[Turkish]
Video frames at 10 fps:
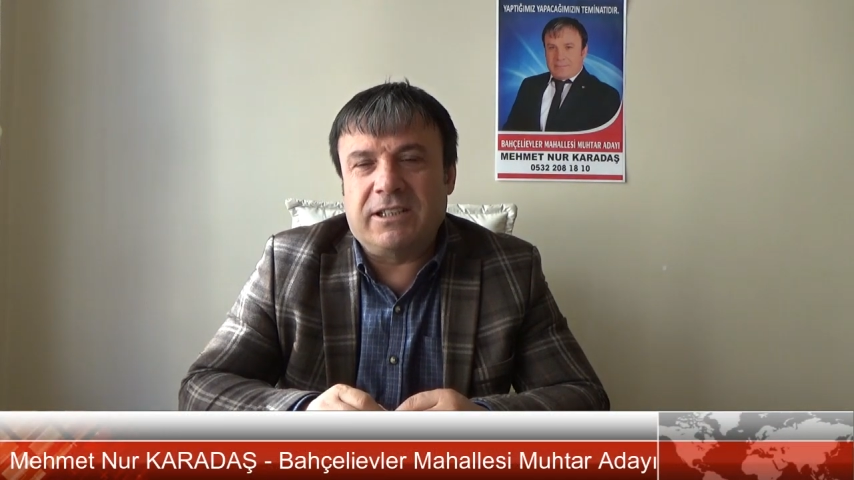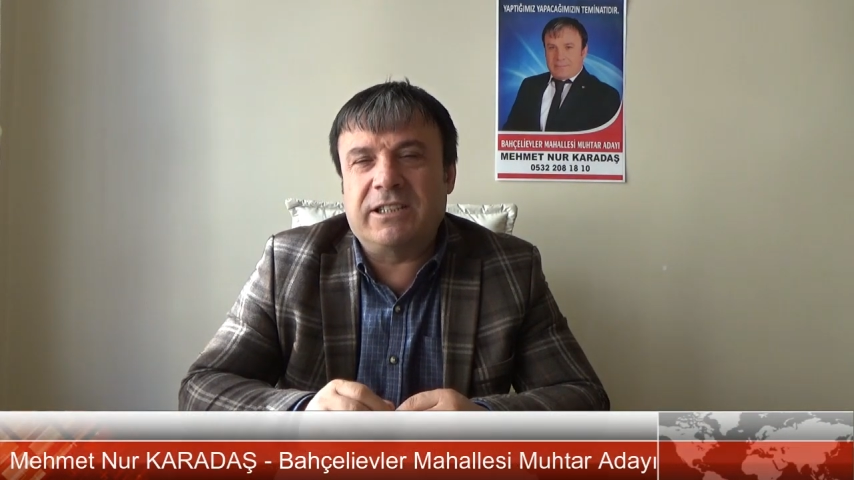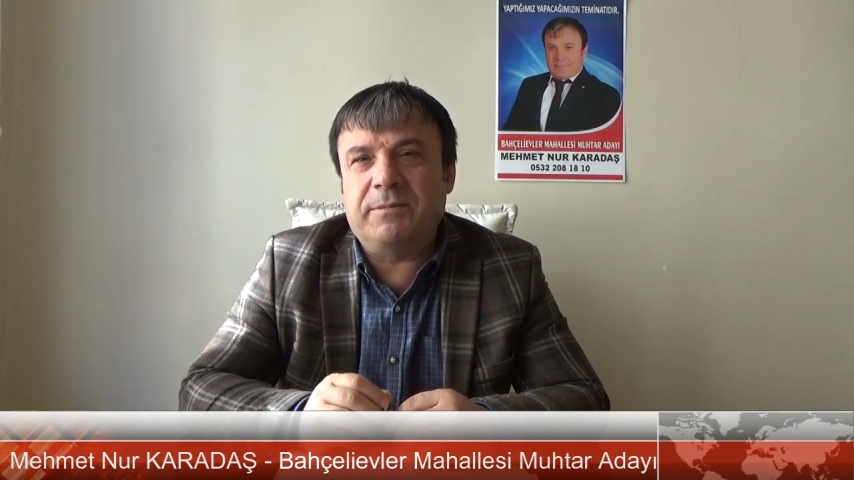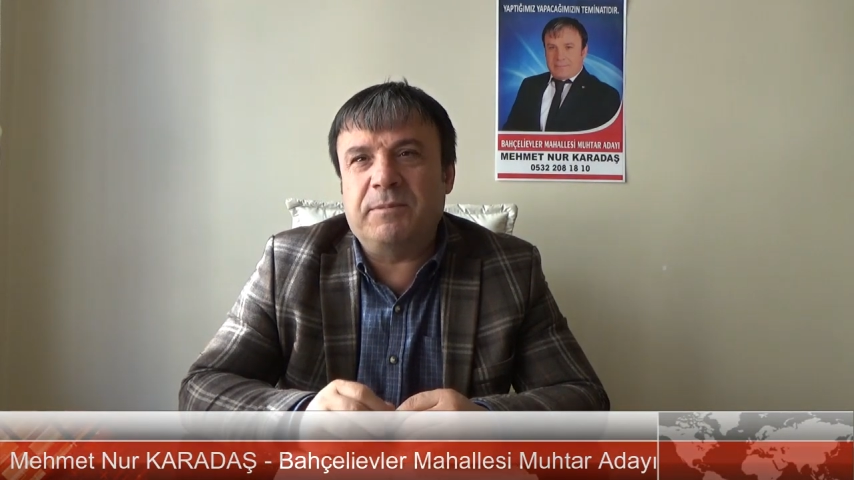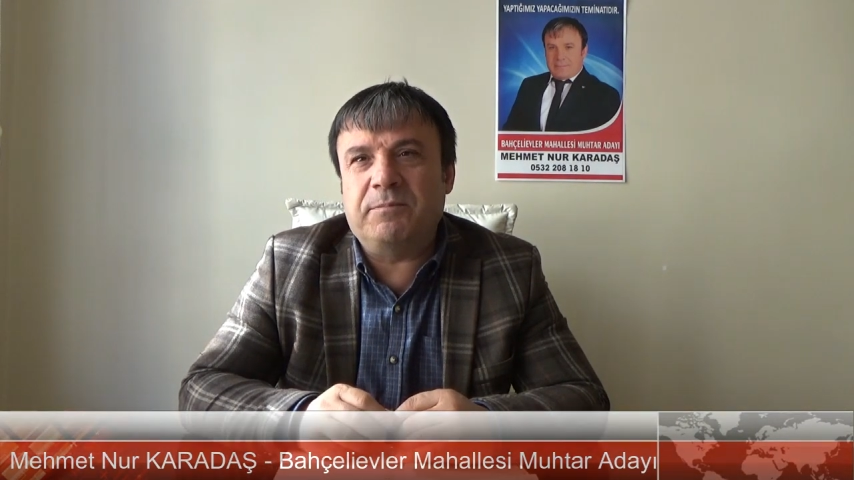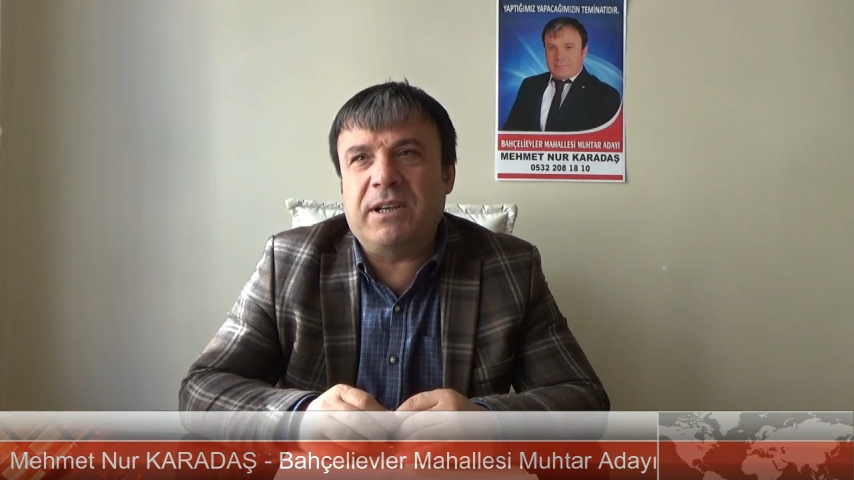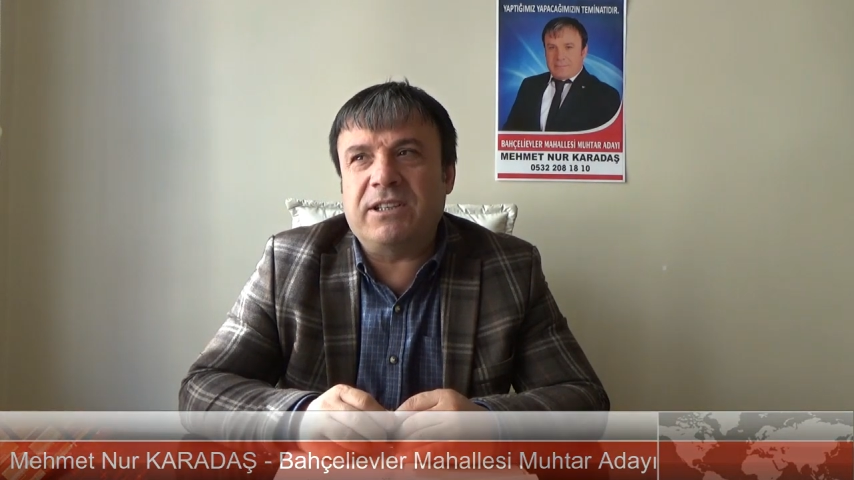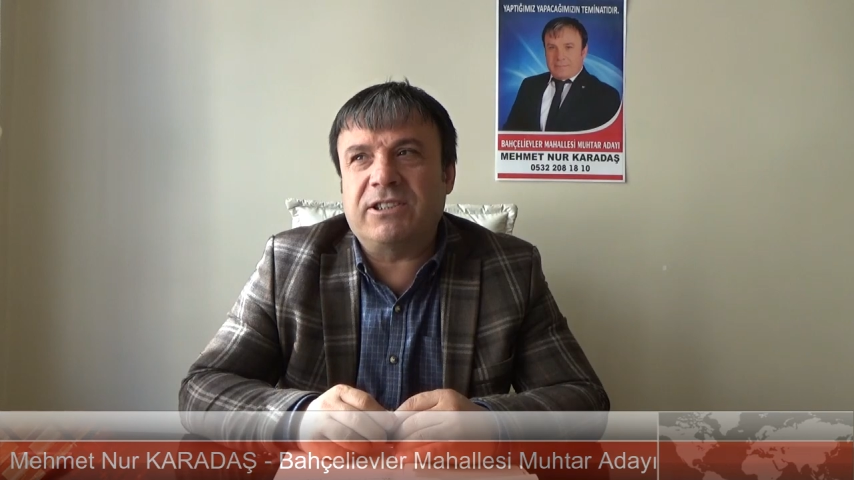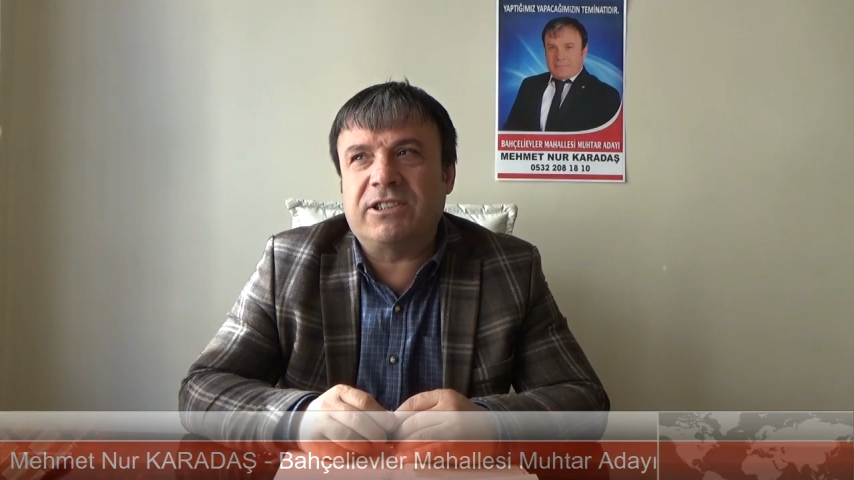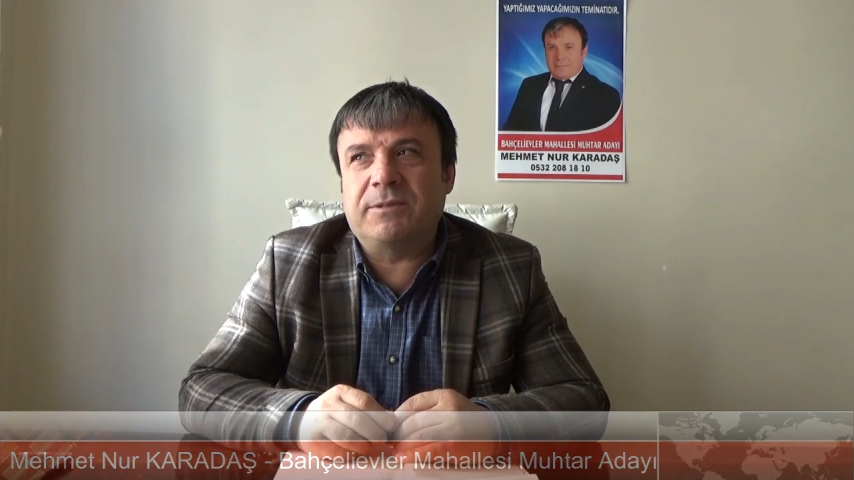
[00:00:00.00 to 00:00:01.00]

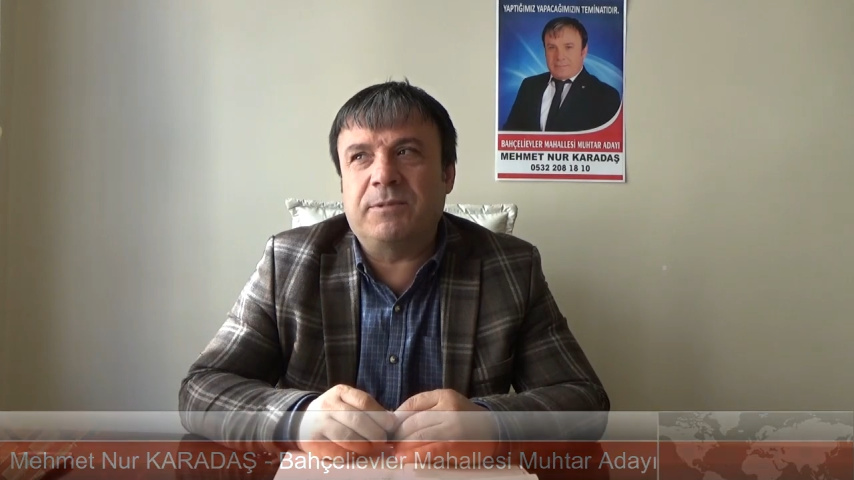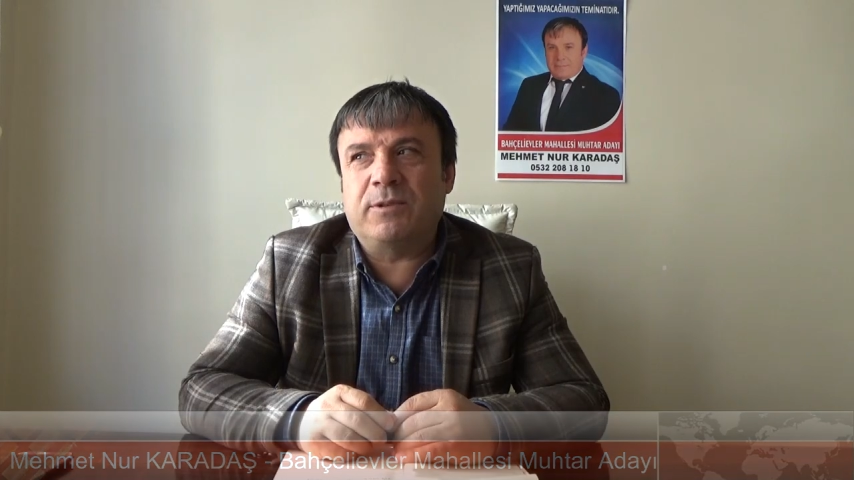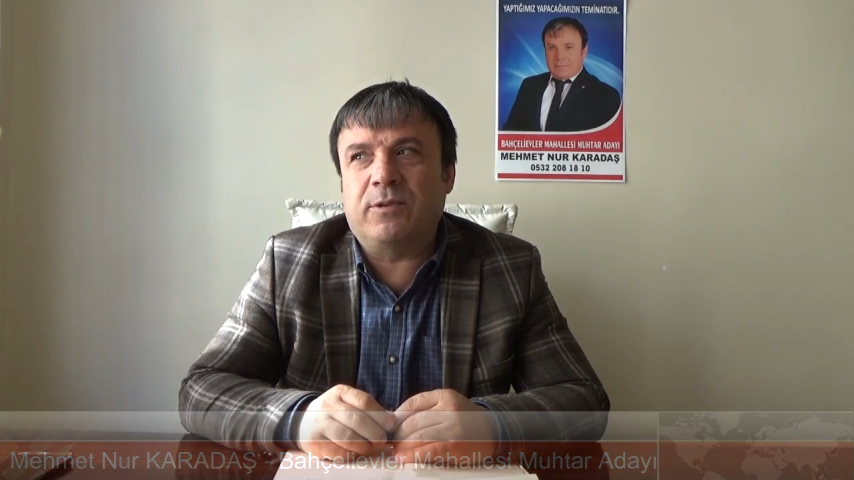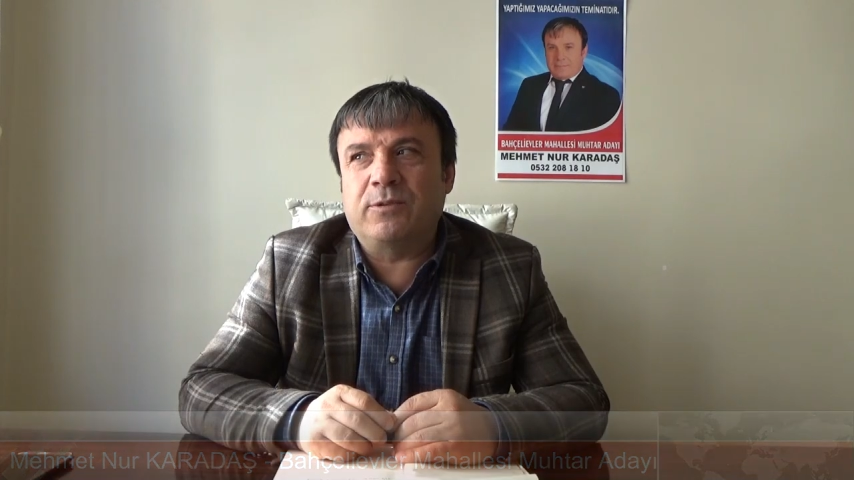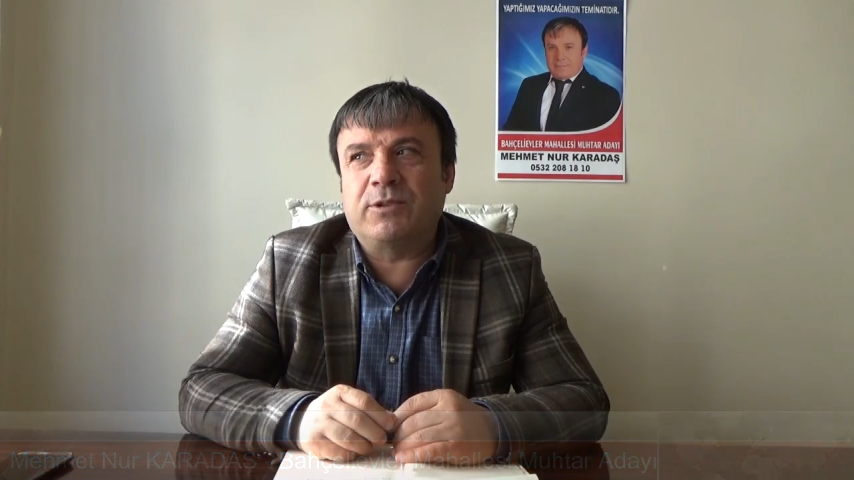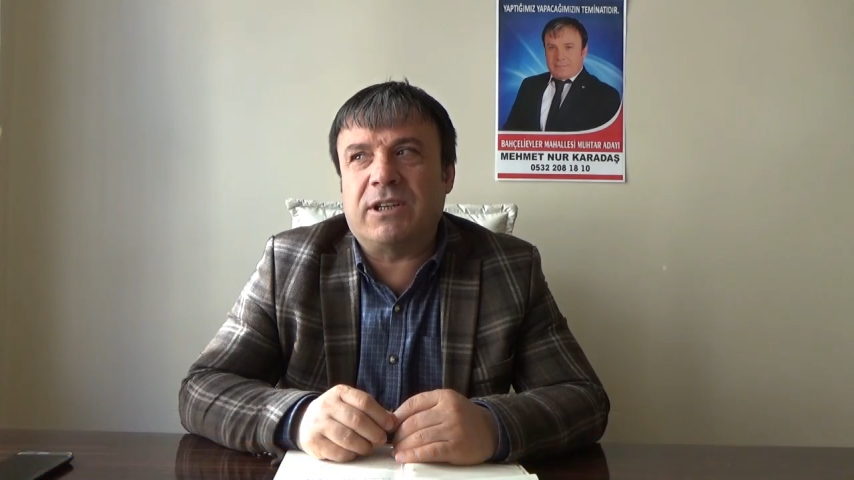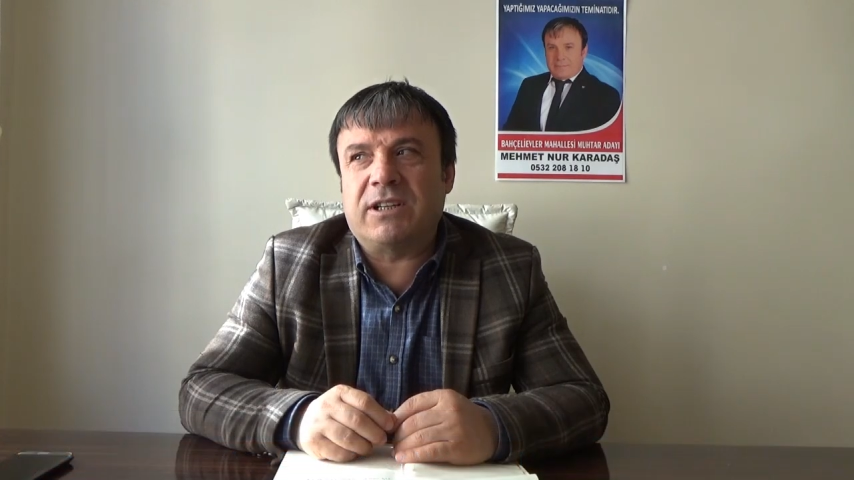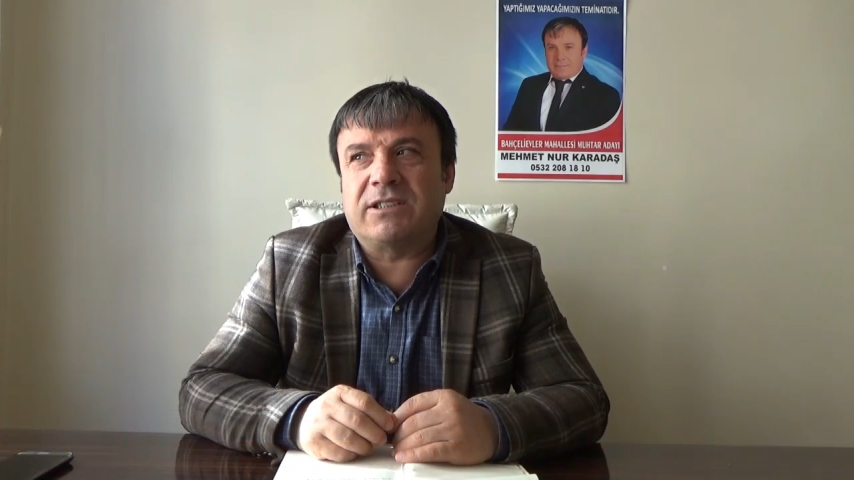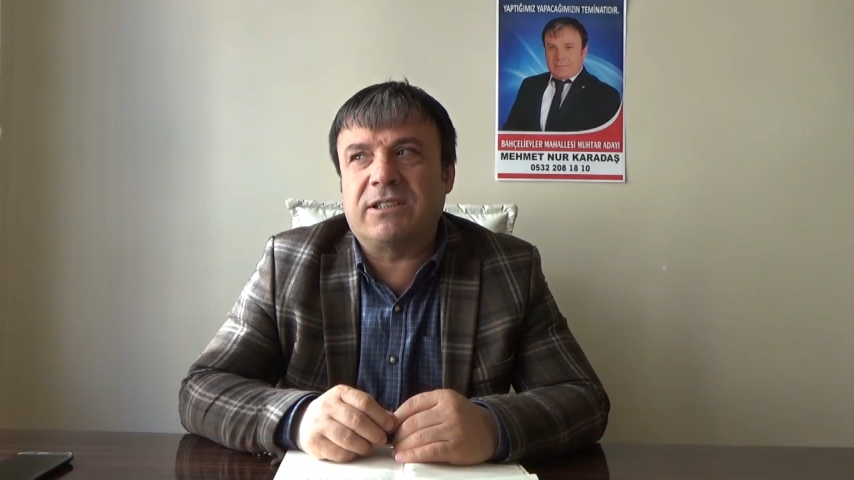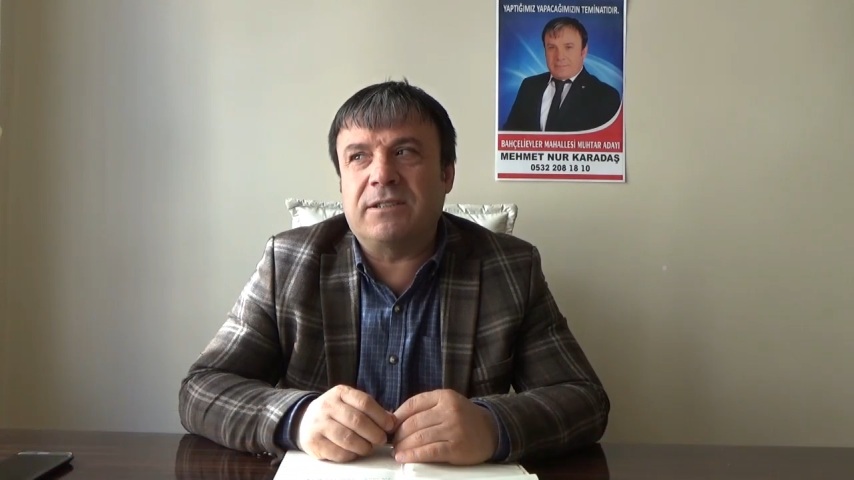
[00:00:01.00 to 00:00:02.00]
2005-2013
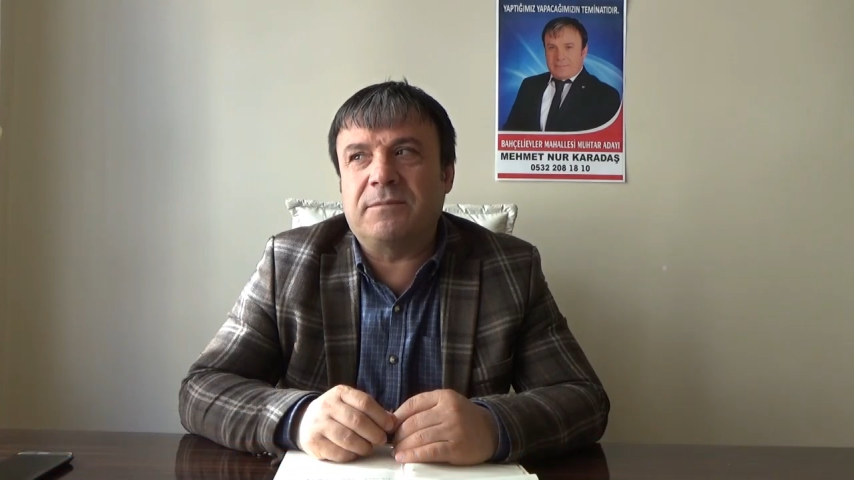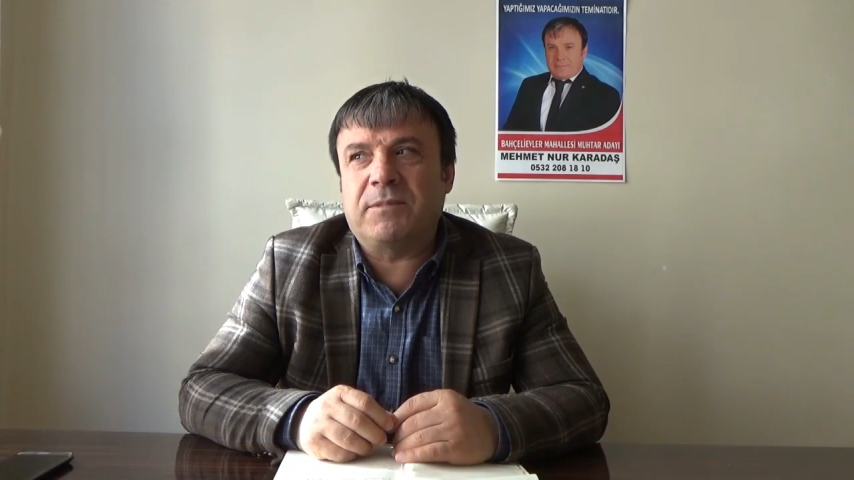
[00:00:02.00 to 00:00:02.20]
arası